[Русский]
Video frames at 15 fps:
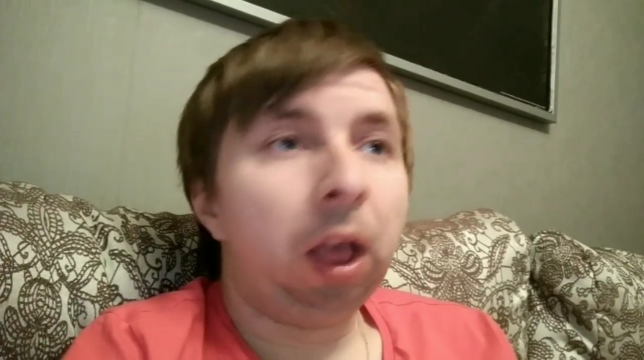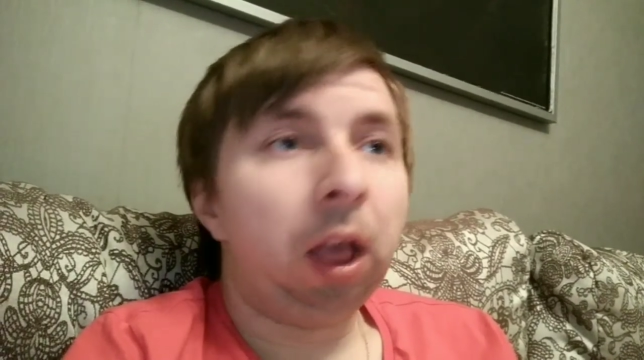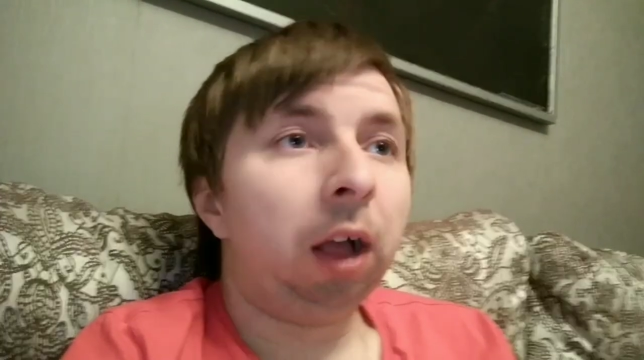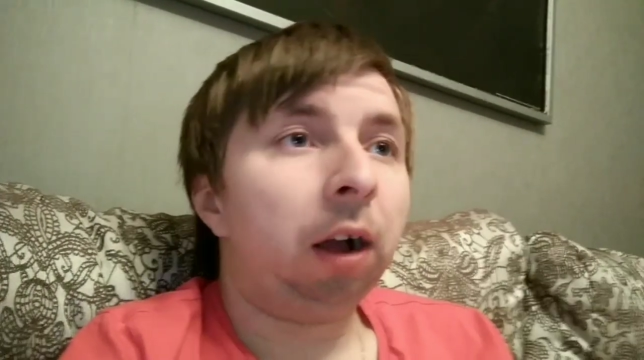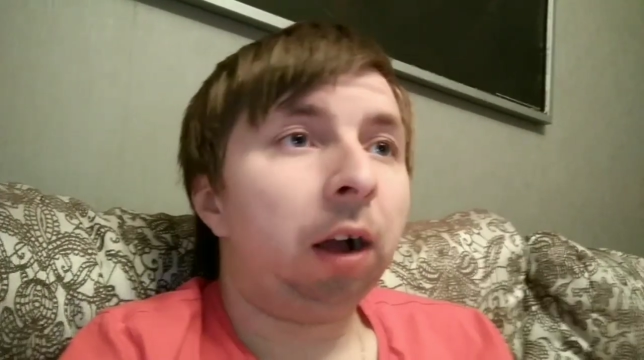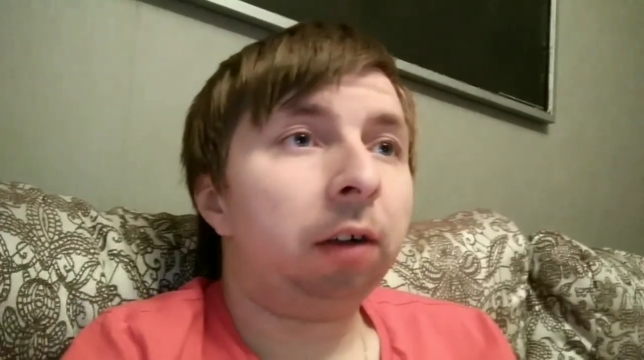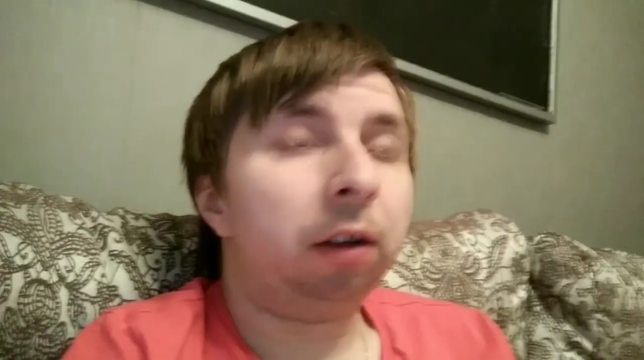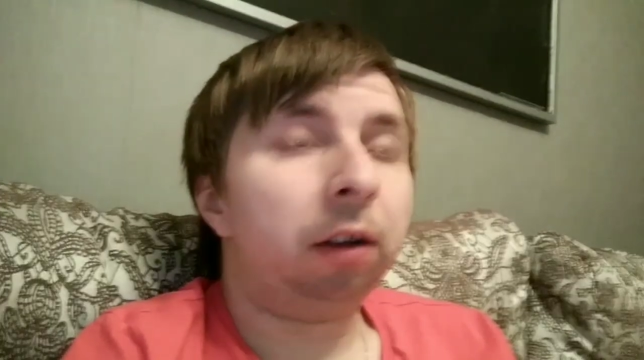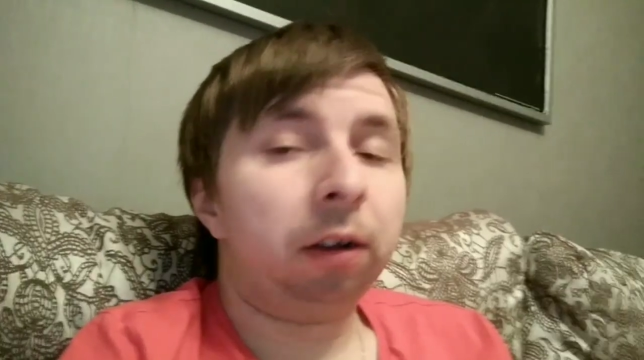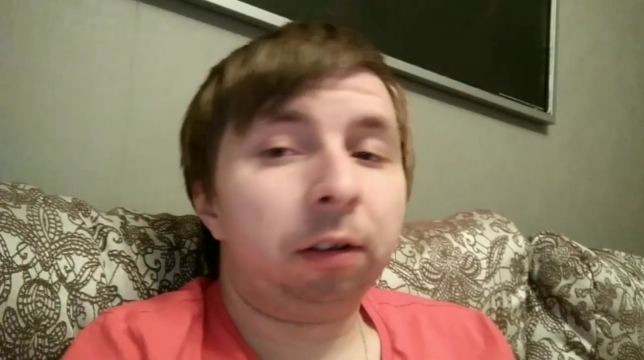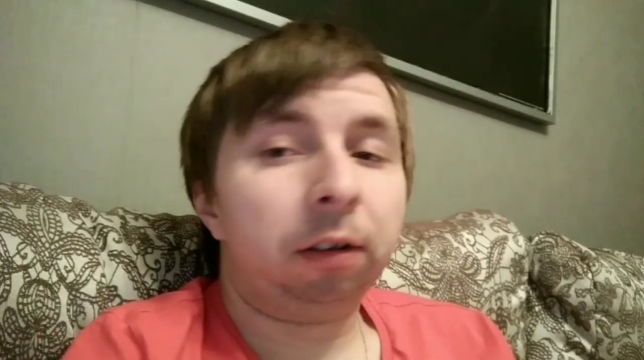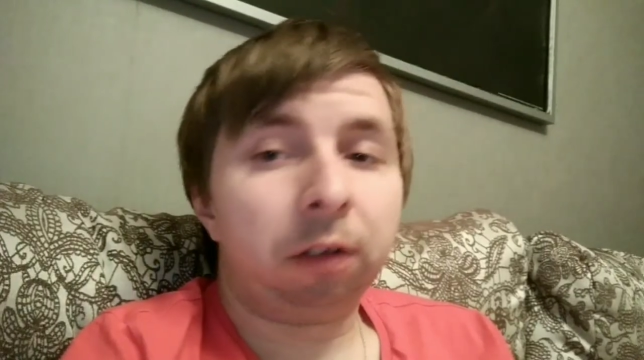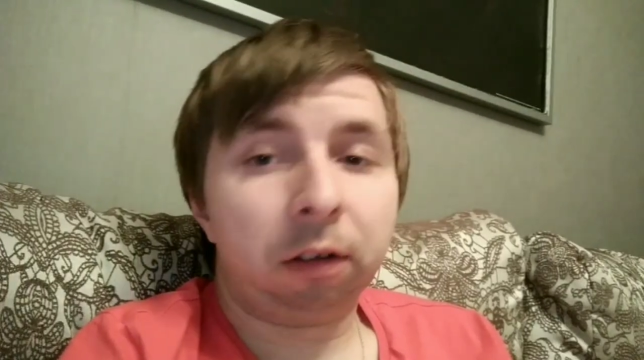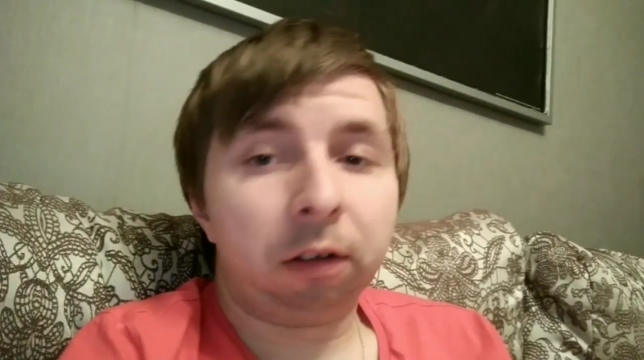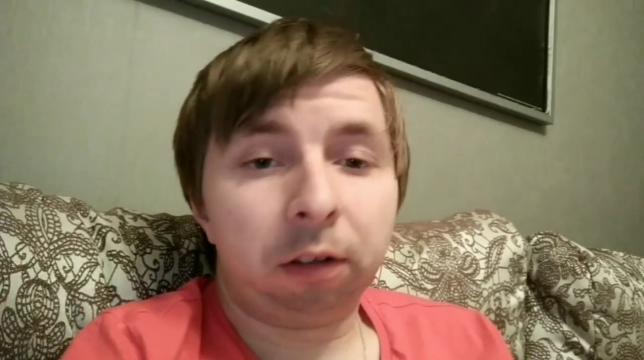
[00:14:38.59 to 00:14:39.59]
Как э,
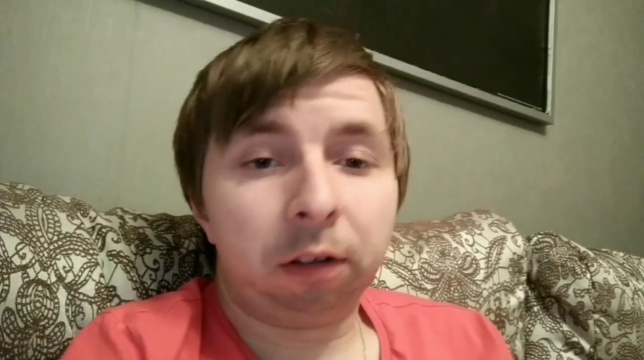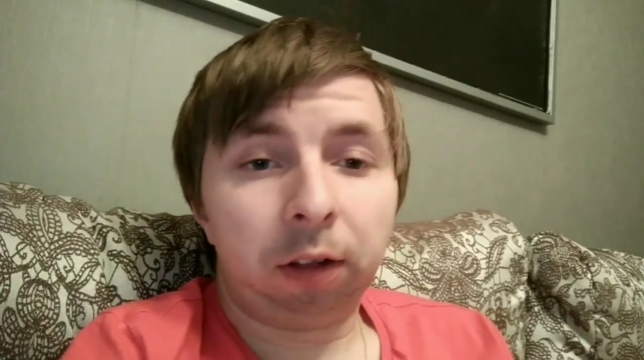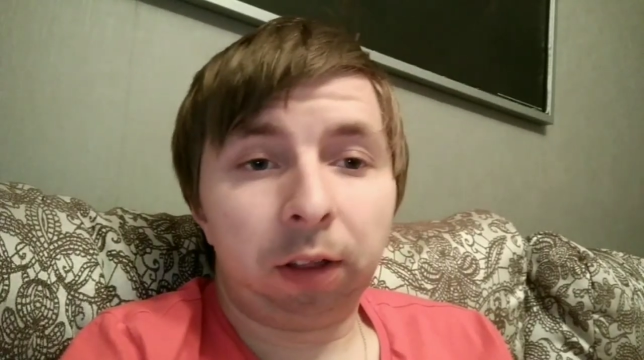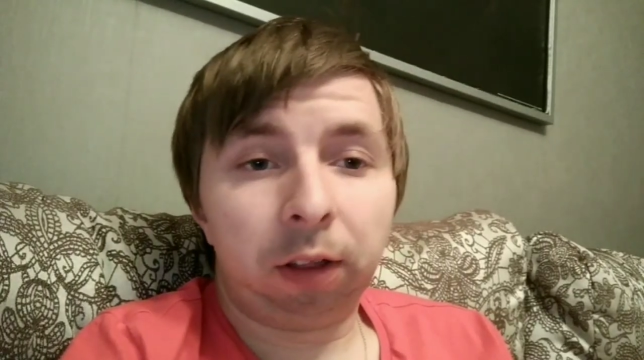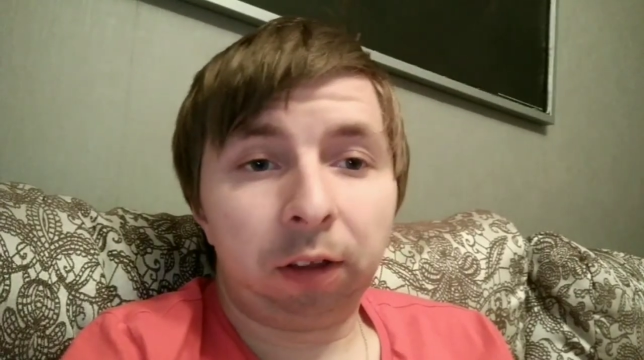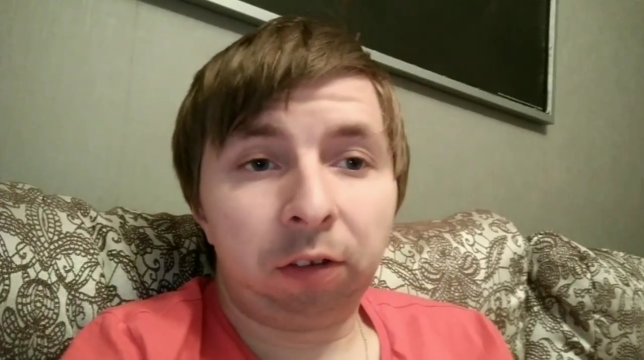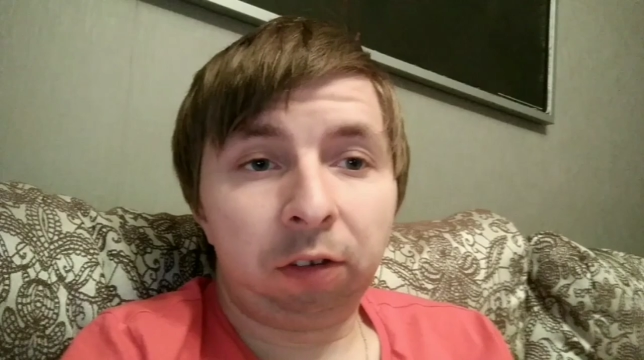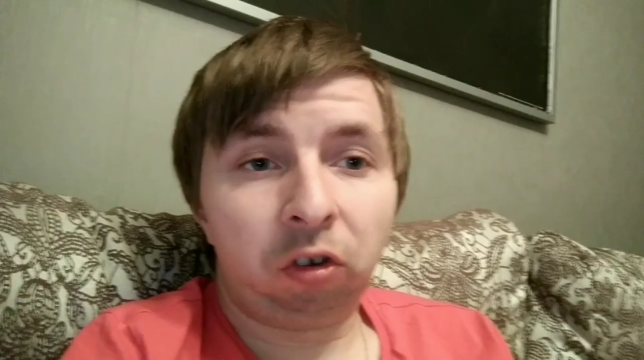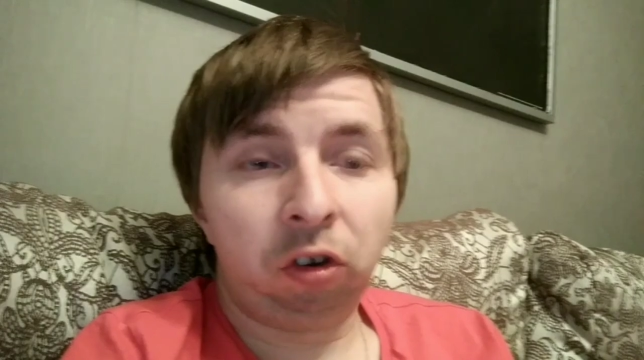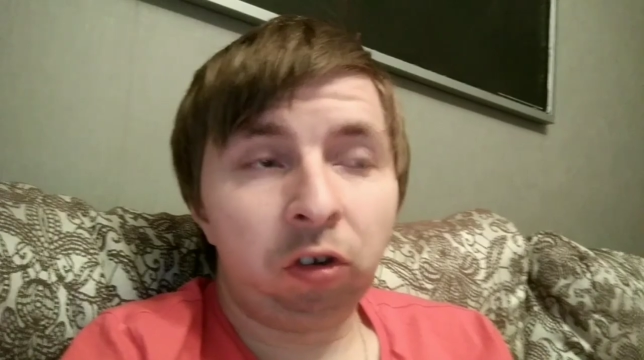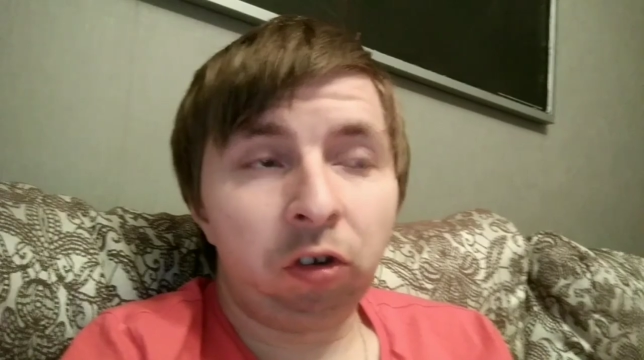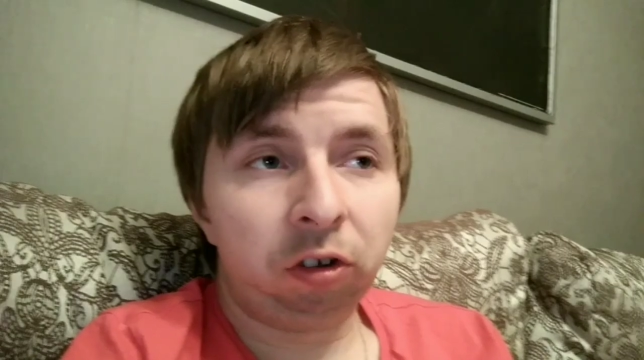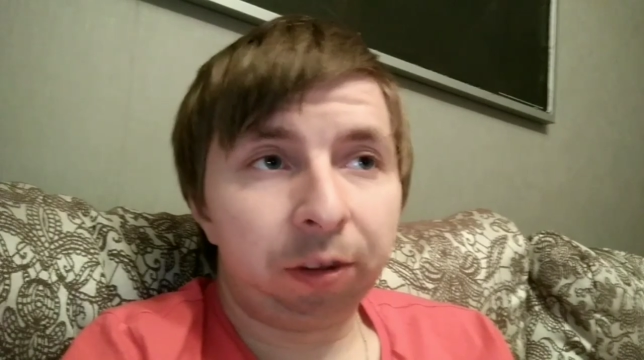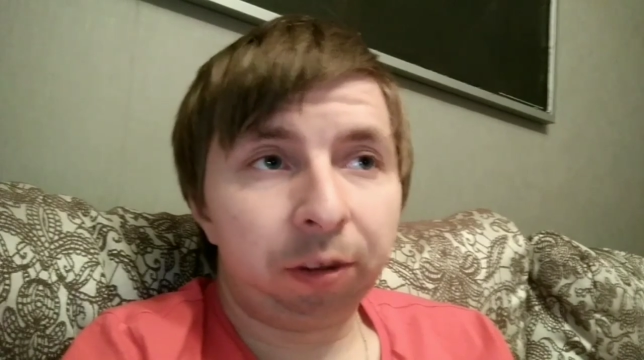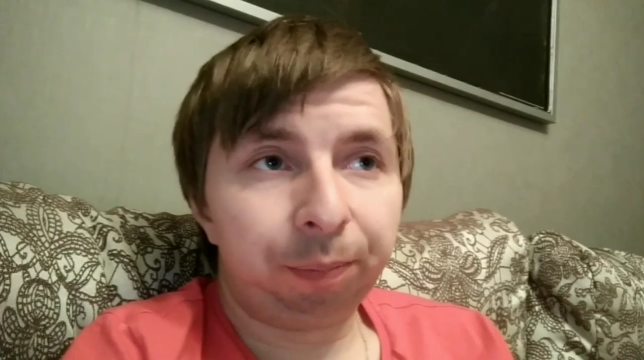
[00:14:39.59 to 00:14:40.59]
сказала одна
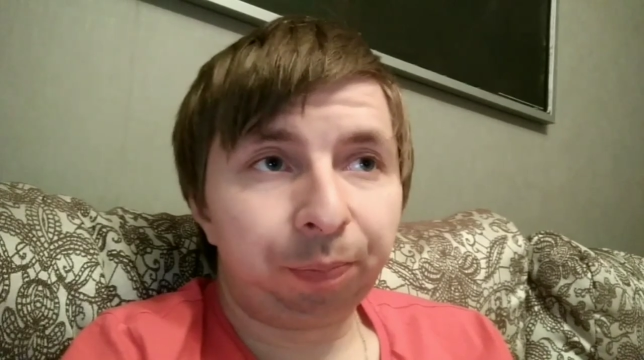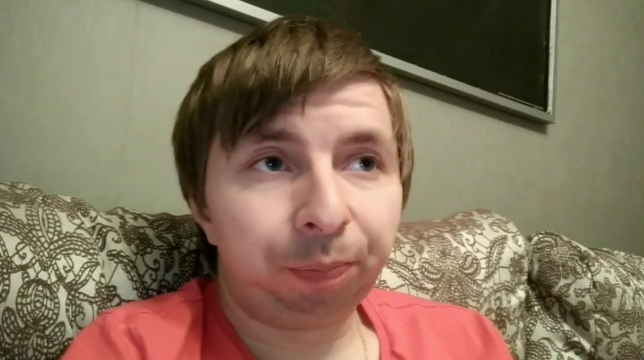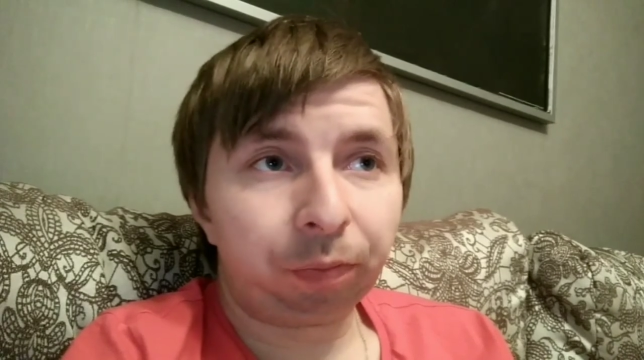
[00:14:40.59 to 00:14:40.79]
женщина